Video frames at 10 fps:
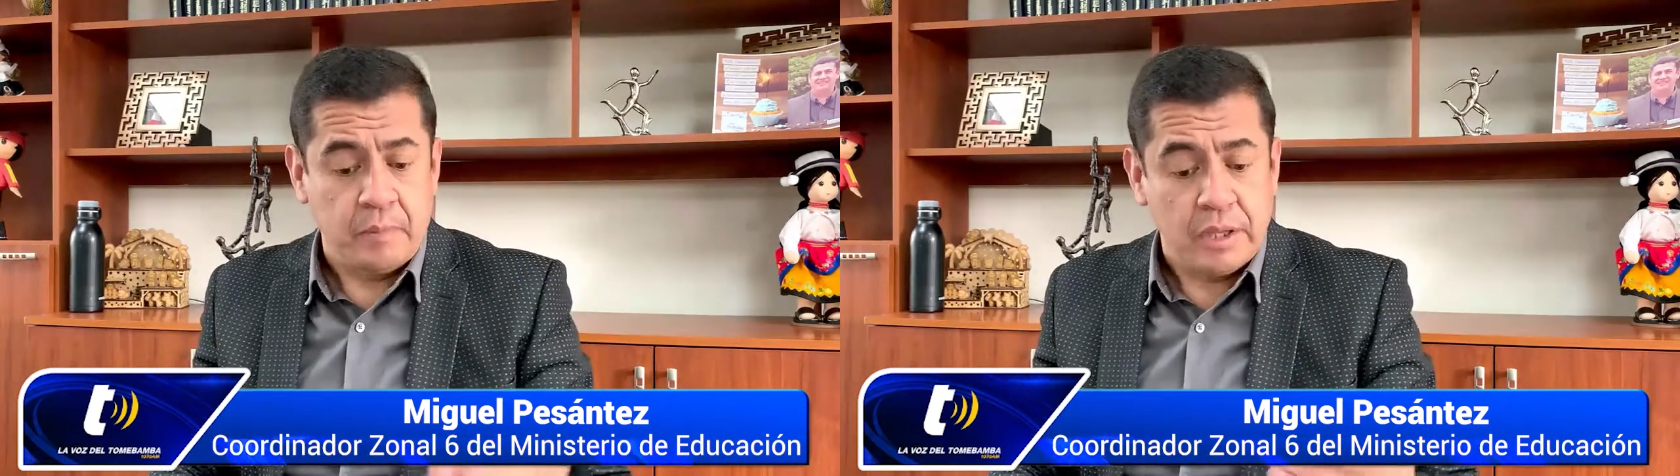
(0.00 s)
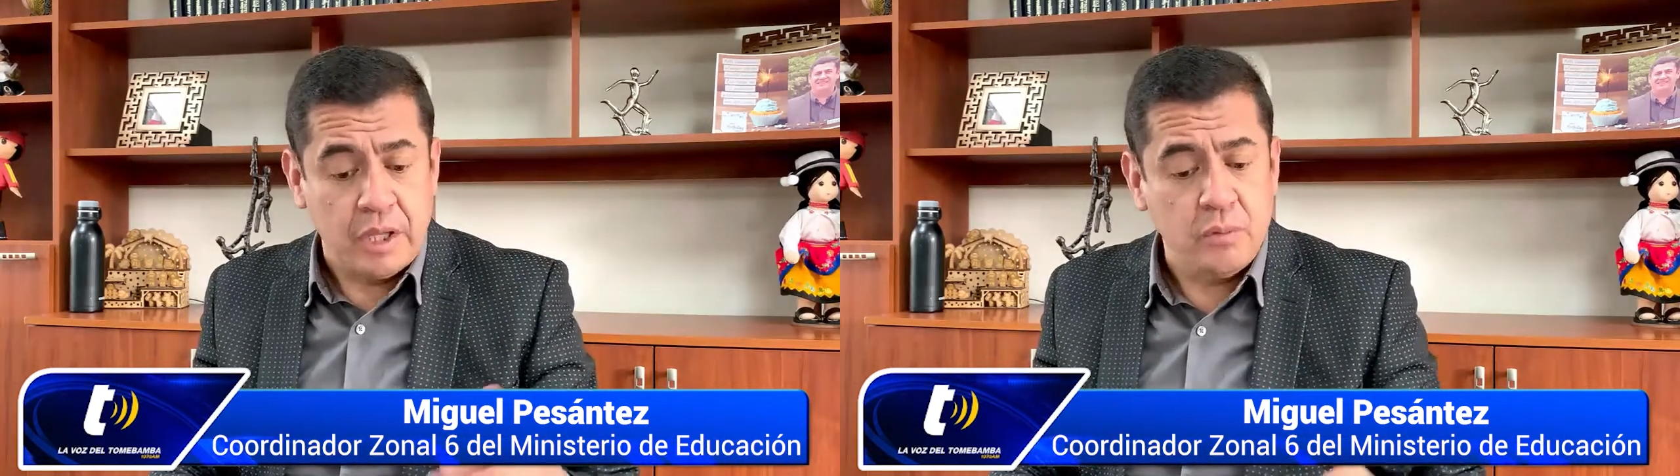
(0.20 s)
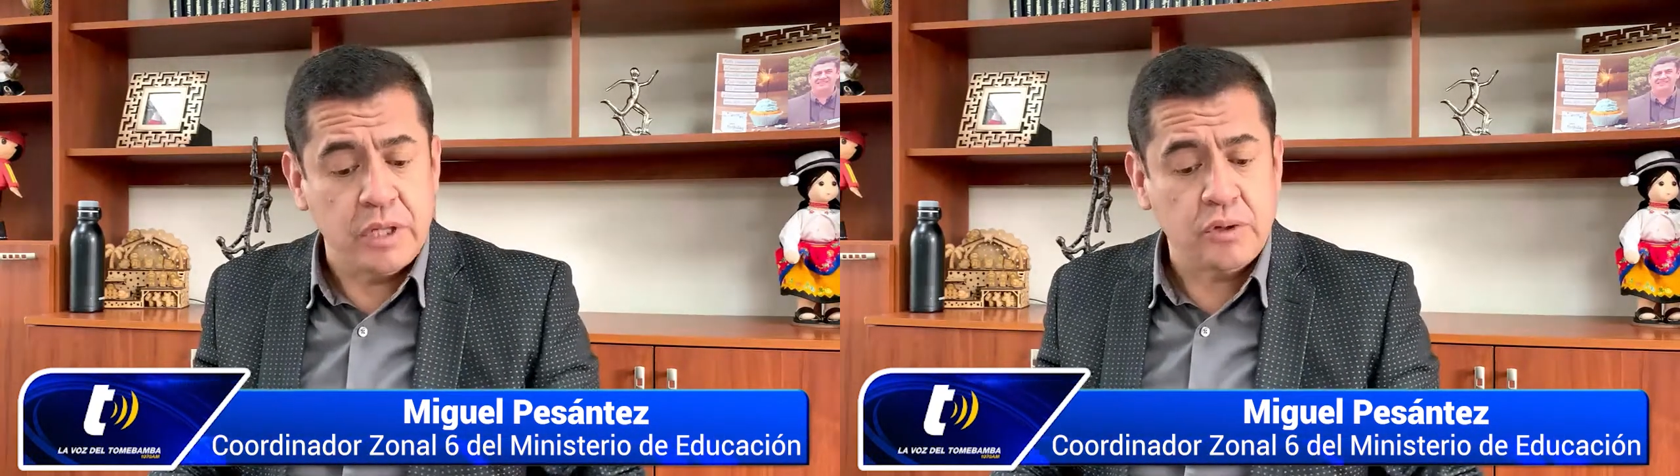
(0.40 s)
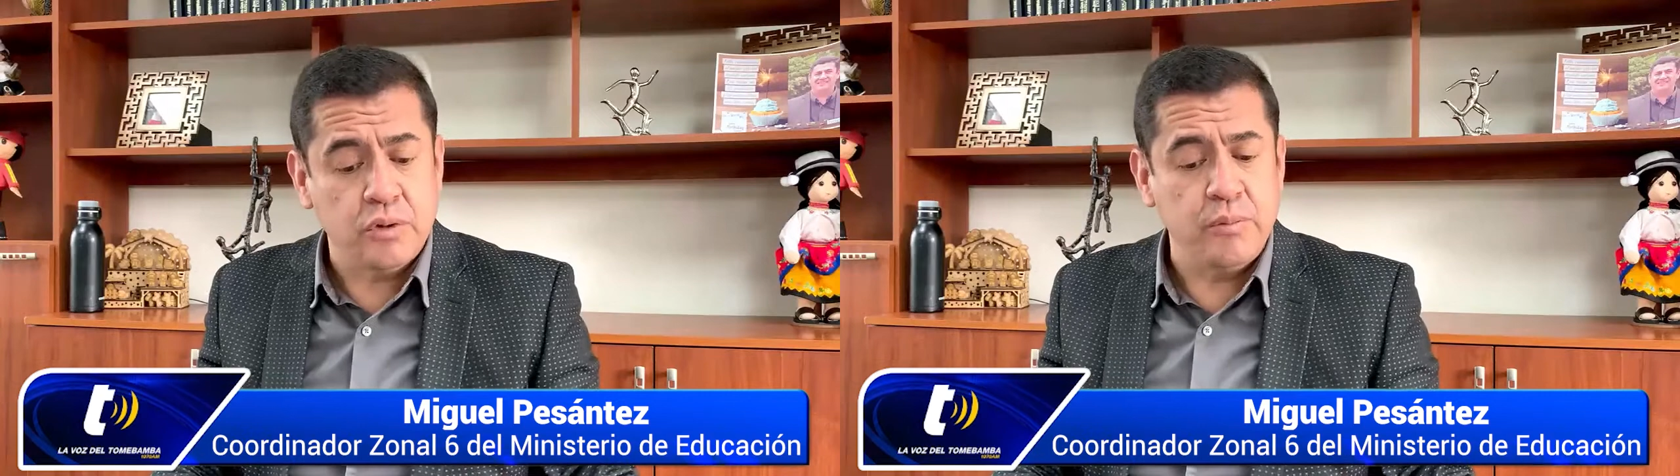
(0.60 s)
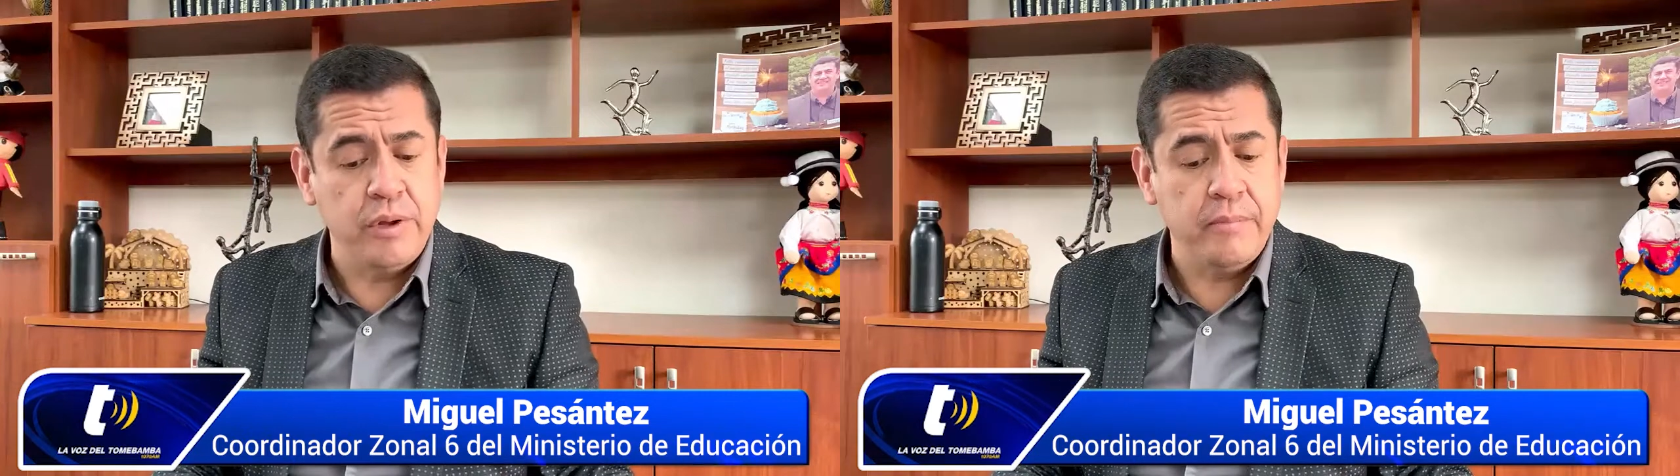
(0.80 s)
Tengo un
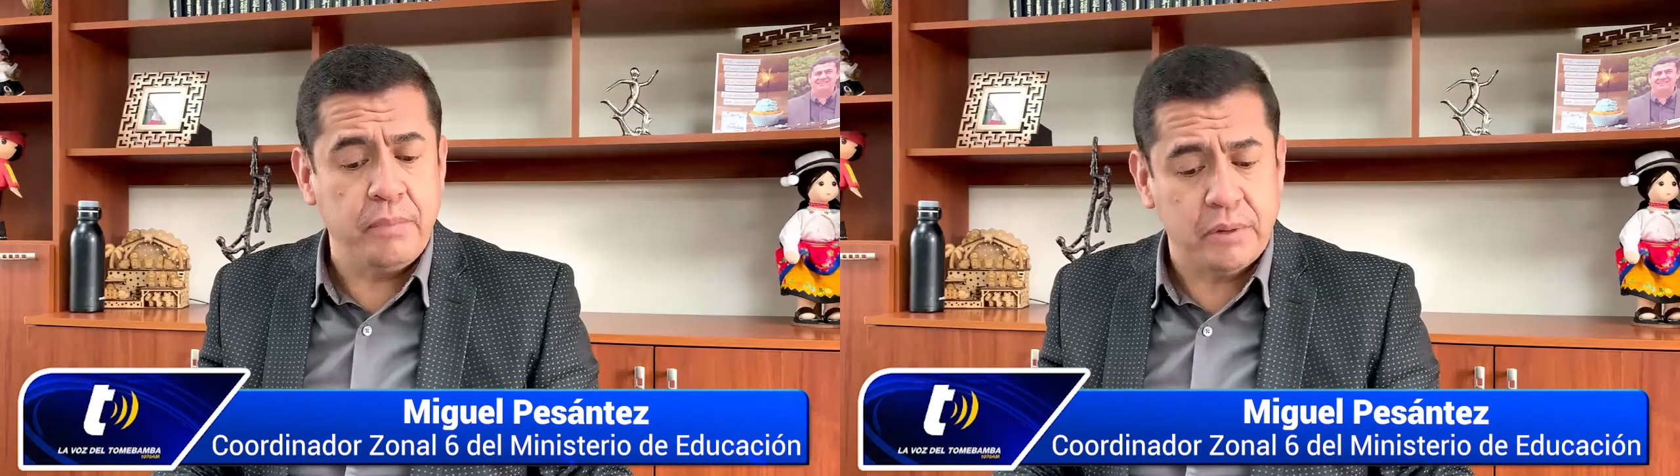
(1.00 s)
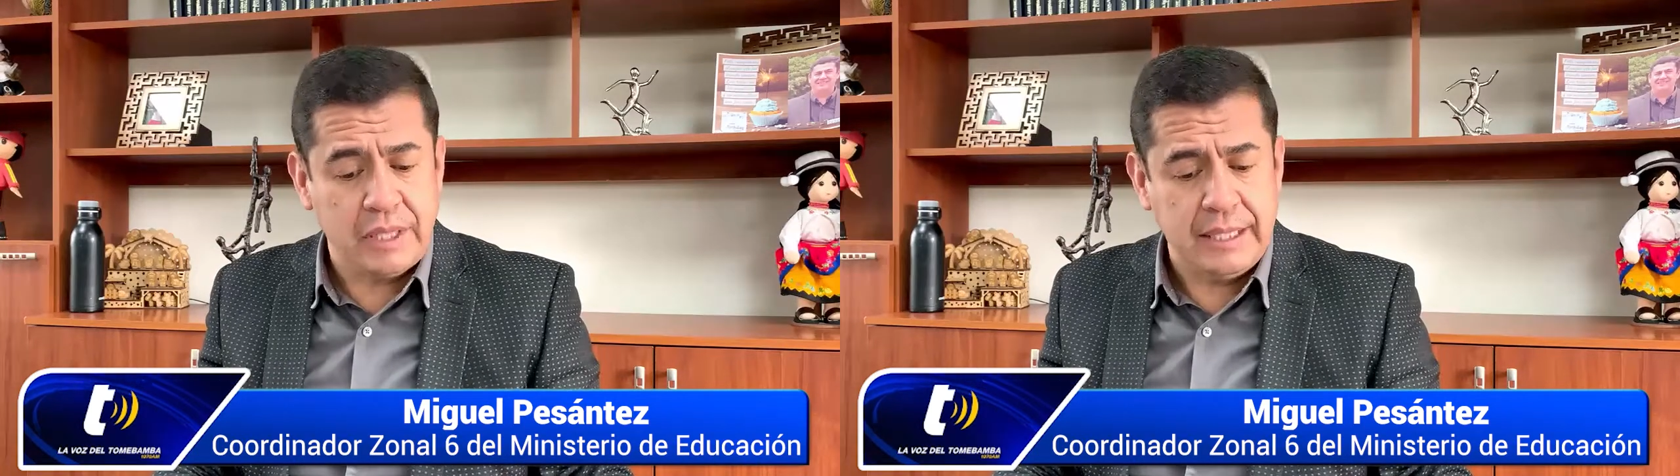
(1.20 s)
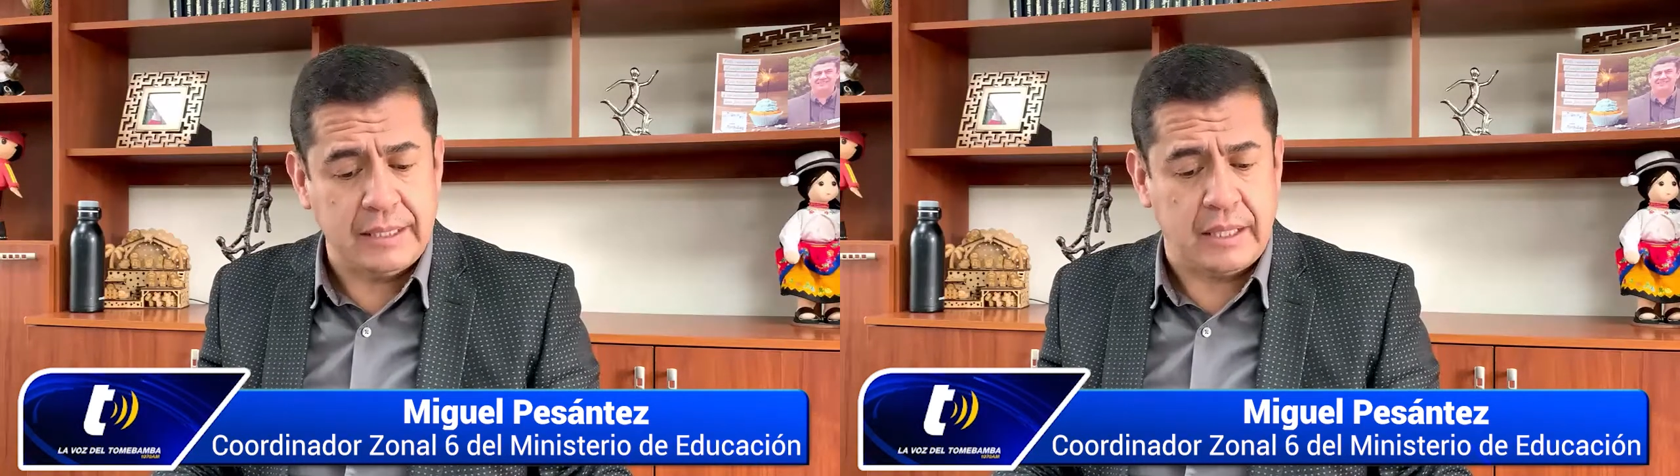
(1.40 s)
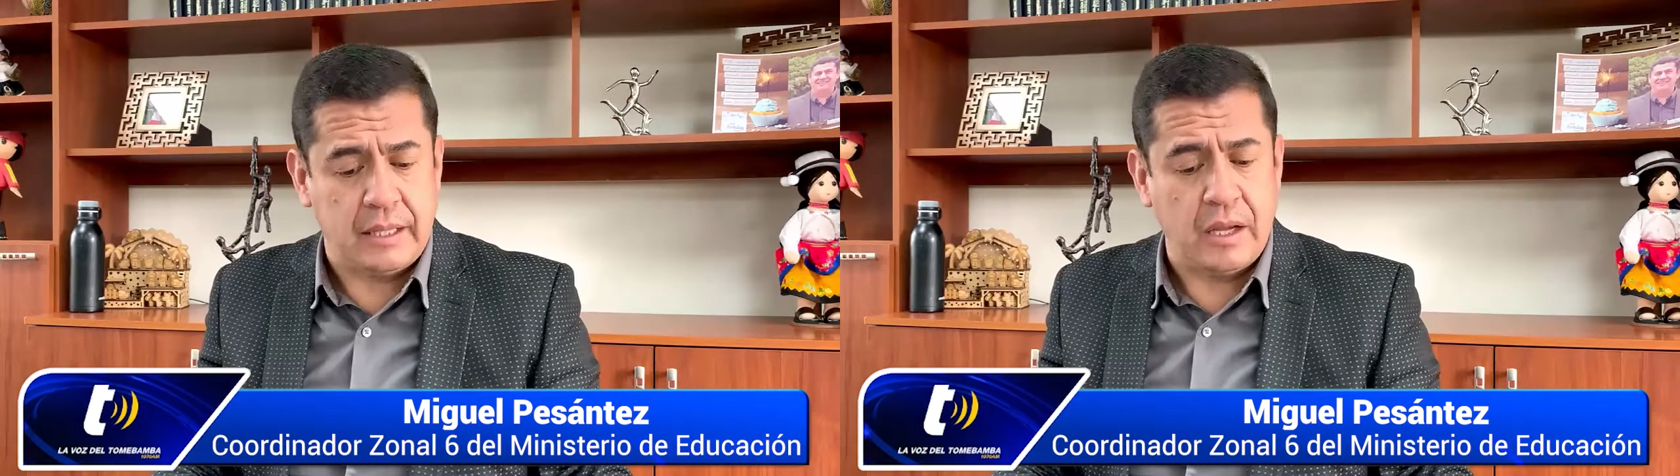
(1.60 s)
dato muy importante